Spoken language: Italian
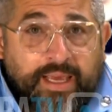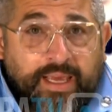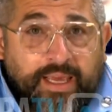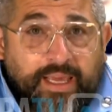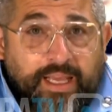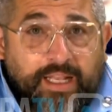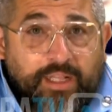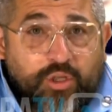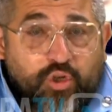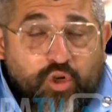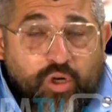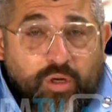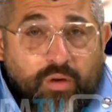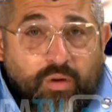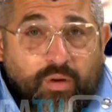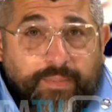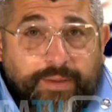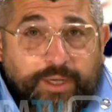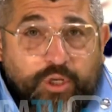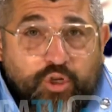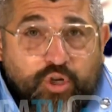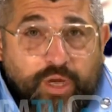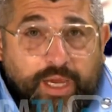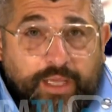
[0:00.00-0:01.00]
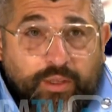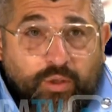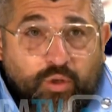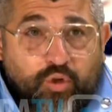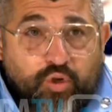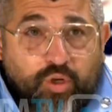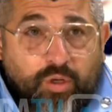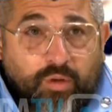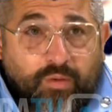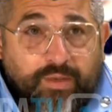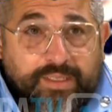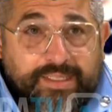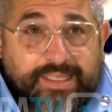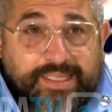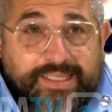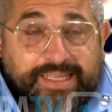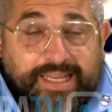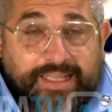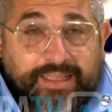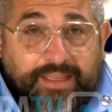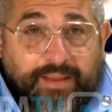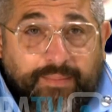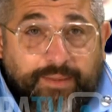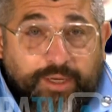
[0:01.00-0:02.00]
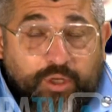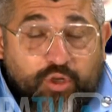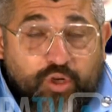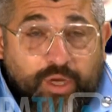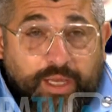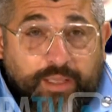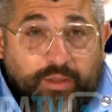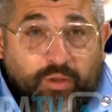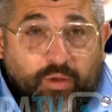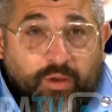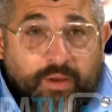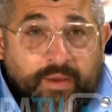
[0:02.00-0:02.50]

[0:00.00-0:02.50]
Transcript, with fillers: il 5%, 5,60%.